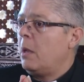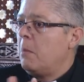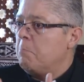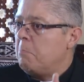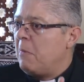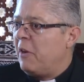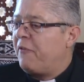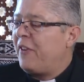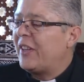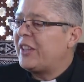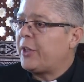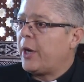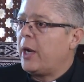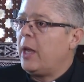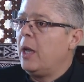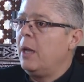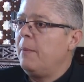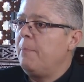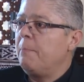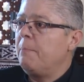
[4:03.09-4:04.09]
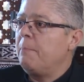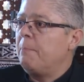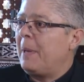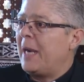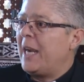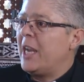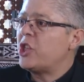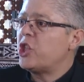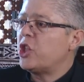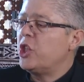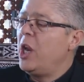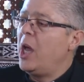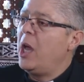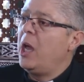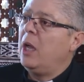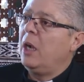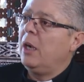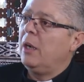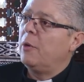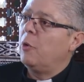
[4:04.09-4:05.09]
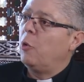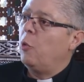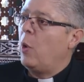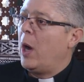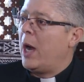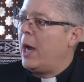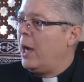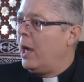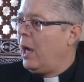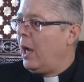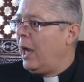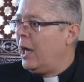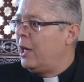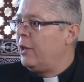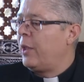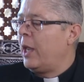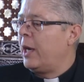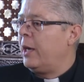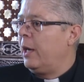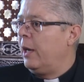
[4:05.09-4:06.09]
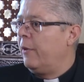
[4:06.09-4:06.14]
من فترة بلشنا وأيضا